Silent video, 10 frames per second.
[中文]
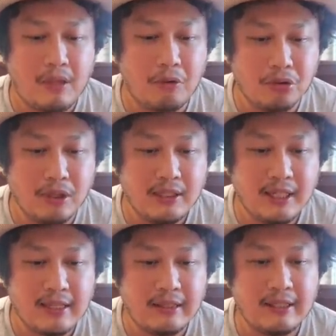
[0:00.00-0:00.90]
我觉得这
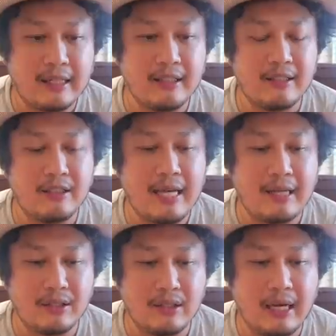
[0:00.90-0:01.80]
间餐厅它的
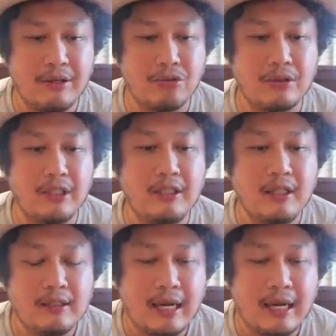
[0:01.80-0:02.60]
价值在于说，第一，